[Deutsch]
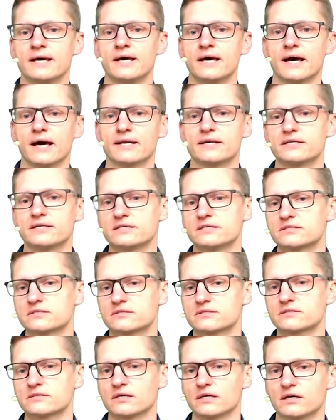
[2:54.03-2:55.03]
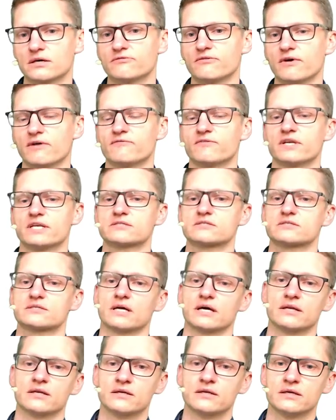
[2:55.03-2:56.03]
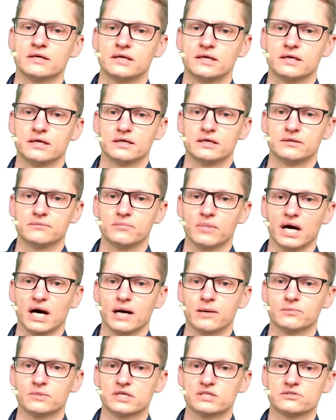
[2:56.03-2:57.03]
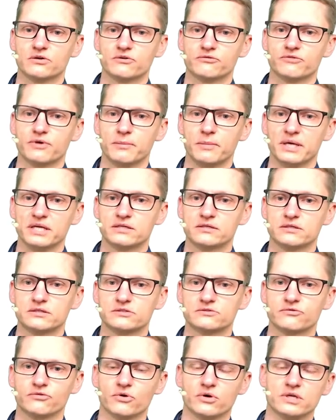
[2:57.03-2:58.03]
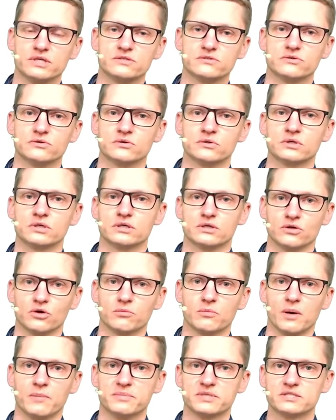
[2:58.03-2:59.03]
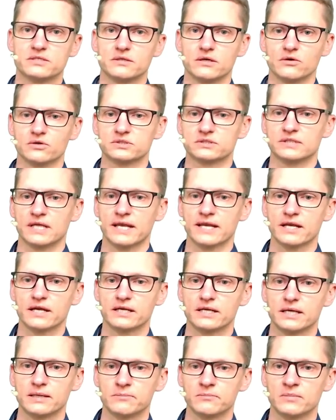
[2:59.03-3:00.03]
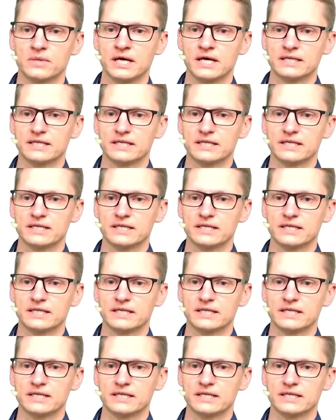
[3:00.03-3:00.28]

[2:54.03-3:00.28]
Allerdings äh, werden wir das dann im Rahmen der Software Maintenance Vorlesung äh, nochmal ein bisschen auseinandernehmen.